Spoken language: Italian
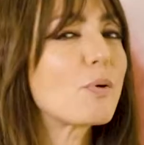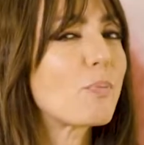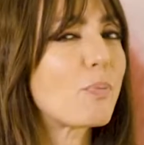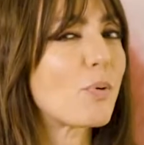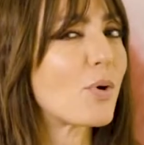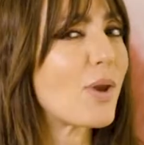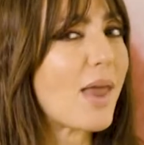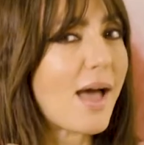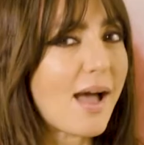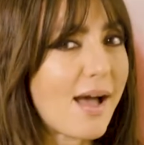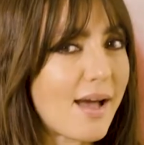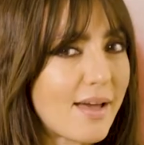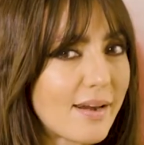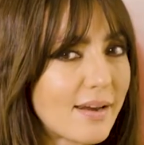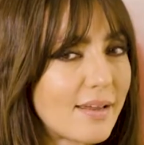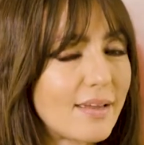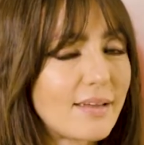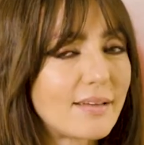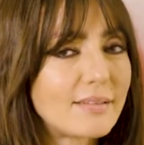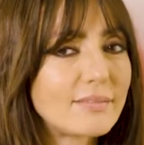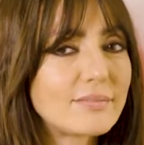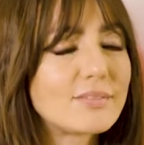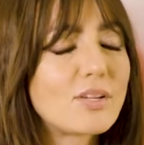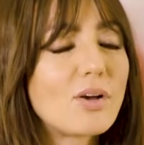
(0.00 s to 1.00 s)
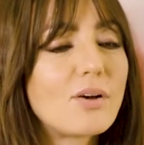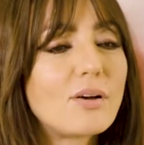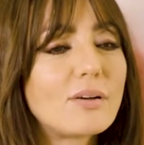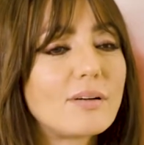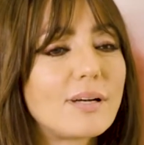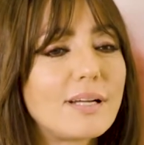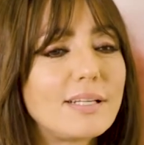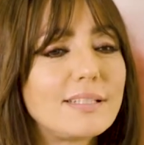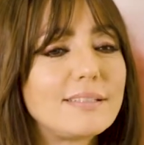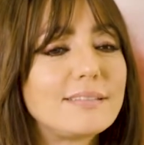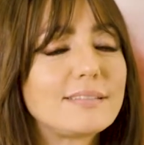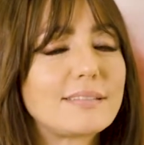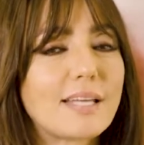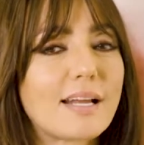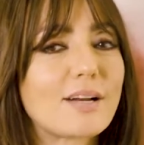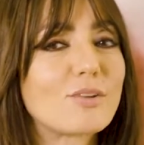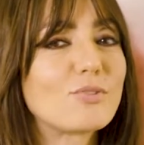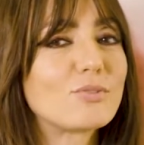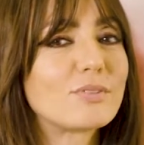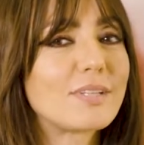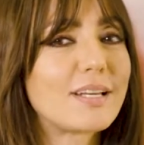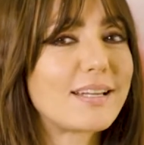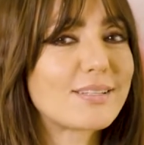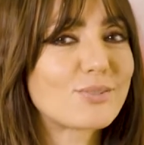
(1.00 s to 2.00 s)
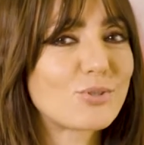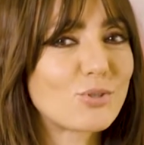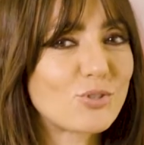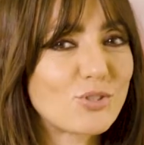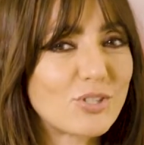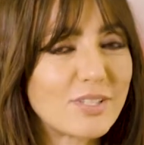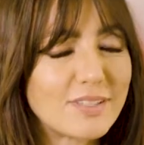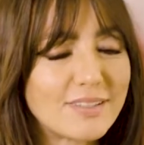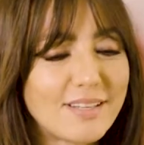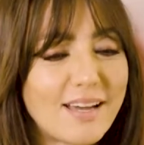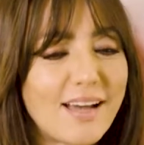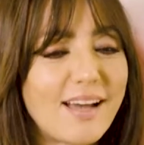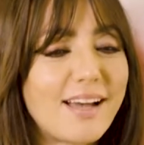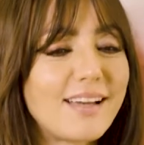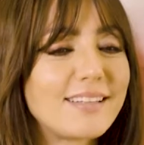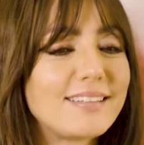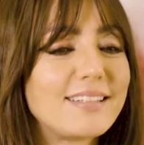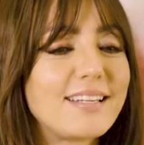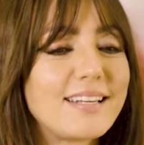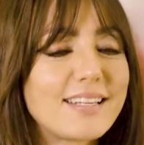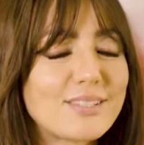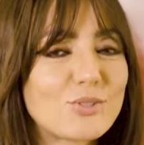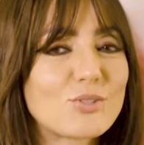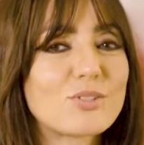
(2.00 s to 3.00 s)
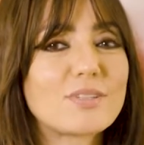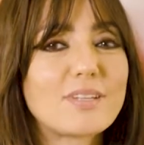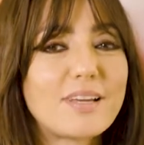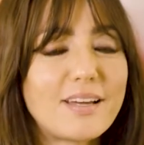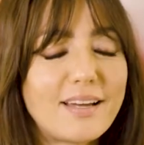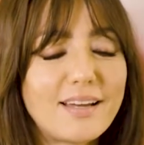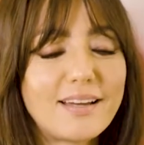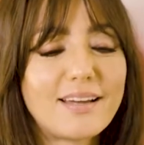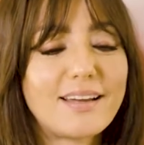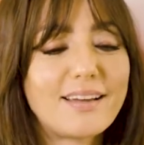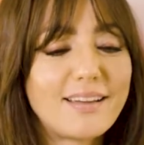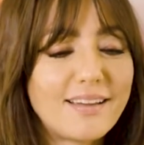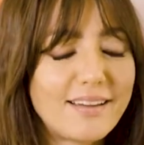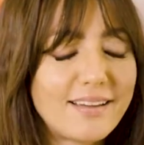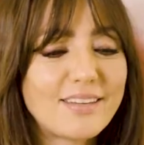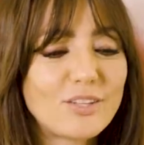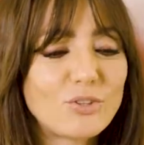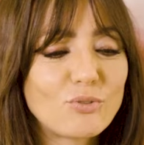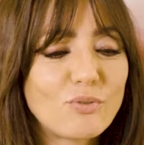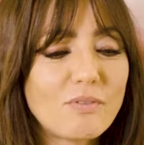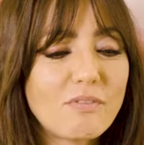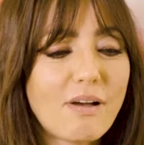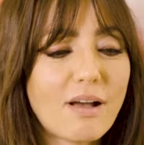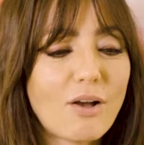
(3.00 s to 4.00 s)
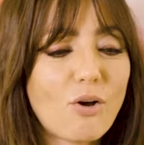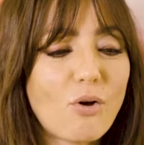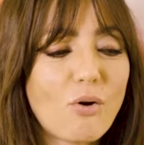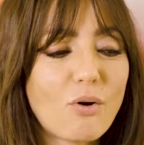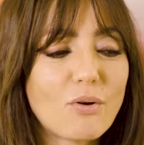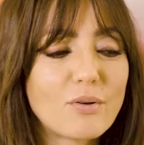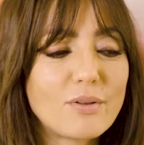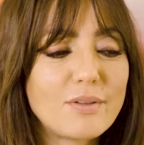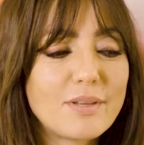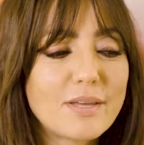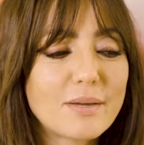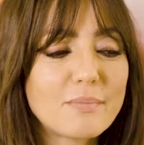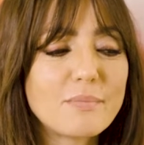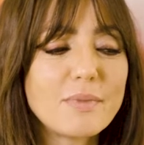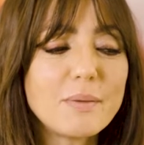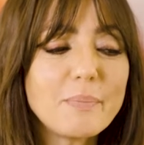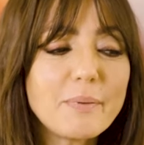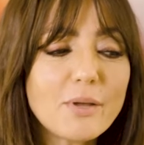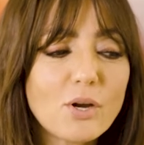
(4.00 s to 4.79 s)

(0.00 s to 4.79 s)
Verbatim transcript: popolare no? all'interno della società, della società che doveva accogliermi.